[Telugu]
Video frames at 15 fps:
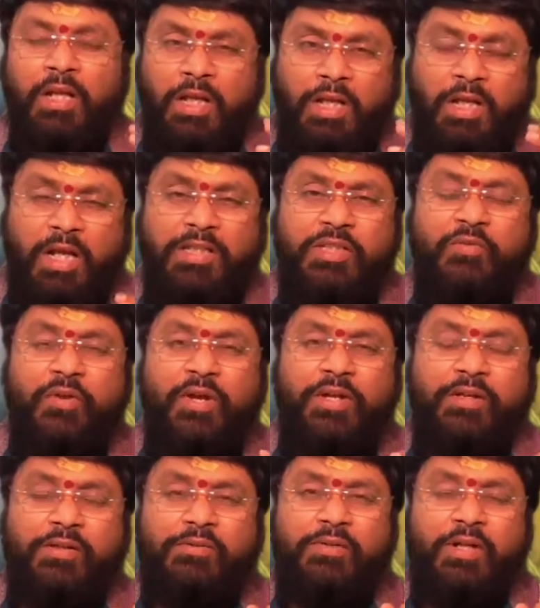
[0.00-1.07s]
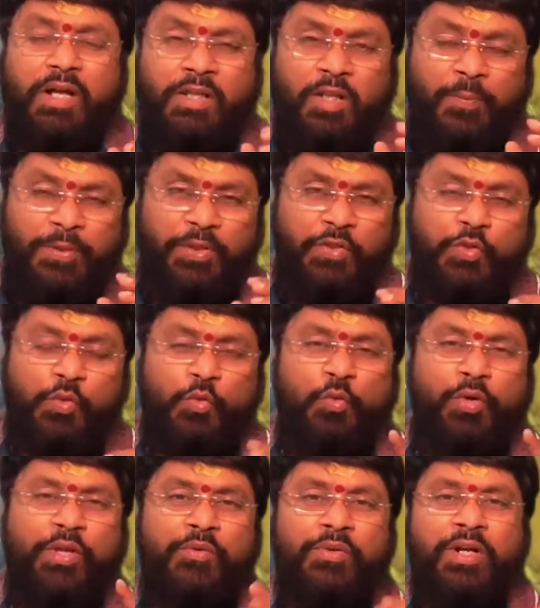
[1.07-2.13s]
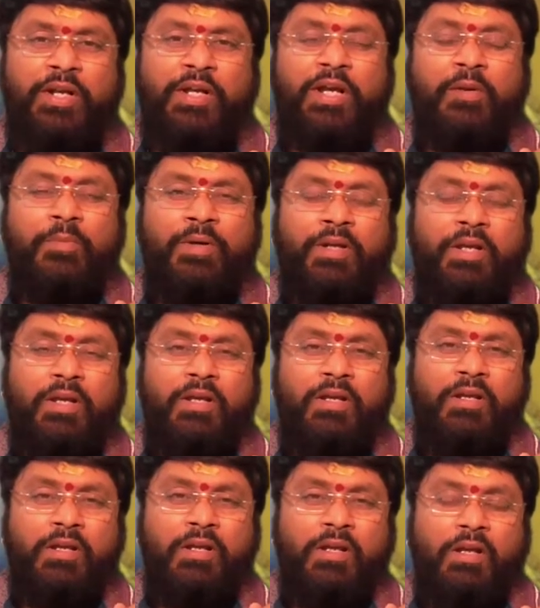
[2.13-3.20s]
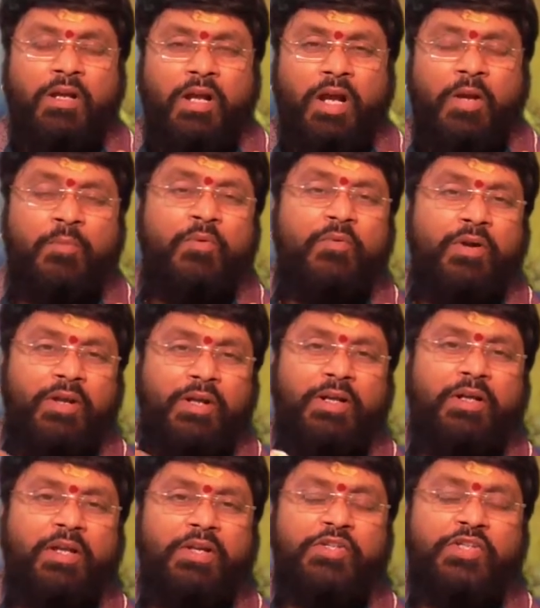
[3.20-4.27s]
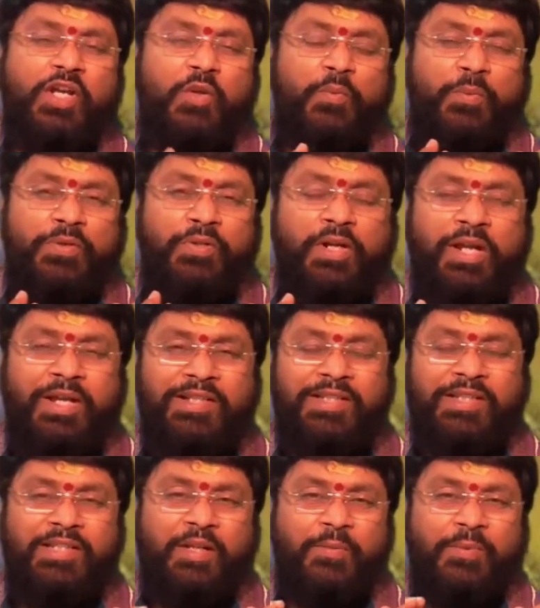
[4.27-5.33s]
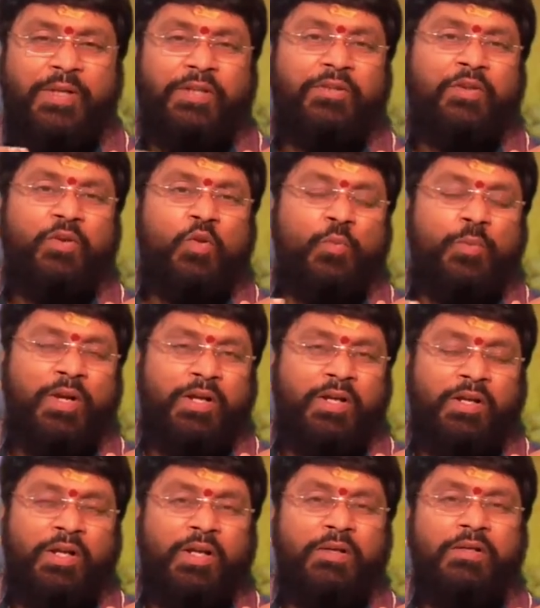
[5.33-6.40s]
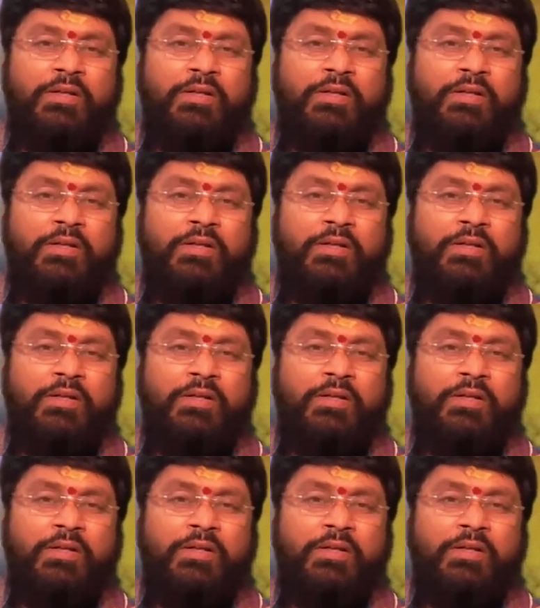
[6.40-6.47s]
ఈ రాశి వారికి అధిపతి శుక్రుడే ఉన్నాడు కాబట్టి అమ్మవారి కటాక్షాన్ని పొందడానికి చేసే ప్రయత్నంలో భాగంగా